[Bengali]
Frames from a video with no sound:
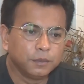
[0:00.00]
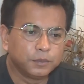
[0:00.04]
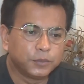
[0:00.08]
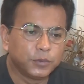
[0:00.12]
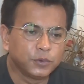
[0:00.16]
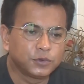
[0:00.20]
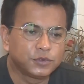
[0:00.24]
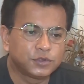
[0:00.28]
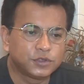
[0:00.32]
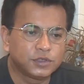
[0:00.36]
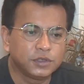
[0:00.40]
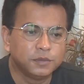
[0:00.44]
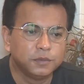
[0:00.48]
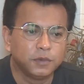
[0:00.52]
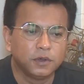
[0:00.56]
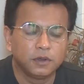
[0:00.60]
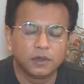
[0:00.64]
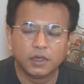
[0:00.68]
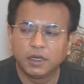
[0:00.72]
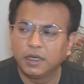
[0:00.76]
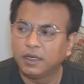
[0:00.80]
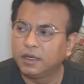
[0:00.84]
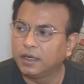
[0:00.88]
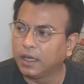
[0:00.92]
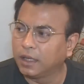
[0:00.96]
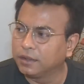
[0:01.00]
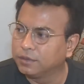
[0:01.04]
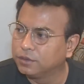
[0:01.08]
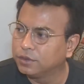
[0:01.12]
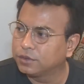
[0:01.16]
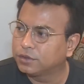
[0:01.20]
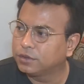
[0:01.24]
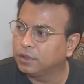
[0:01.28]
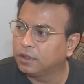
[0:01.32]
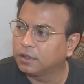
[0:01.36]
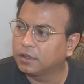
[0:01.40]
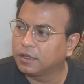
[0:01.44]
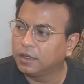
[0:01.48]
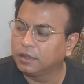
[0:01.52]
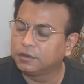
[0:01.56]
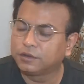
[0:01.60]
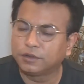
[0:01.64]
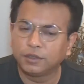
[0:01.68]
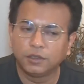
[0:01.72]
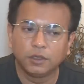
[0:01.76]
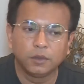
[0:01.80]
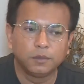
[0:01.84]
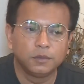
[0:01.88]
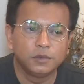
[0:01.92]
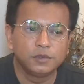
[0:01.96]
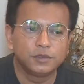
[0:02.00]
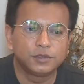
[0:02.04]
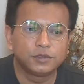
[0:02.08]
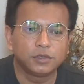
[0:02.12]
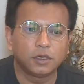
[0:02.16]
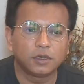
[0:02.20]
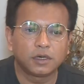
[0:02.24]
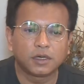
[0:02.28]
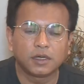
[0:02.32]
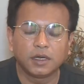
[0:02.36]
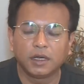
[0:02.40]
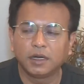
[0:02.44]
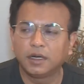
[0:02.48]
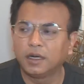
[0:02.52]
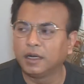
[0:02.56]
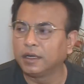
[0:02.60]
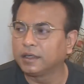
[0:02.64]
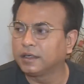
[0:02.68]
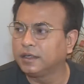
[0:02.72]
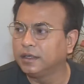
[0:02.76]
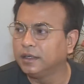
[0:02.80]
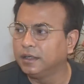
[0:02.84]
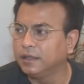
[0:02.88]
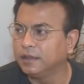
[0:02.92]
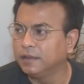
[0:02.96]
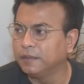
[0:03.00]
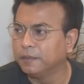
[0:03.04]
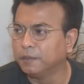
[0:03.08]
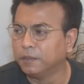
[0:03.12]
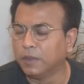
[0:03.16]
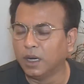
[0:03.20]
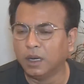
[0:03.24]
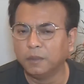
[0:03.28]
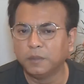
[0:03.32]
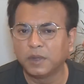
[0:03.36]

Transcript: পশ্চিমবঙ্গের রাজ্য সরকার তৃণমূল সরকার নাকি মা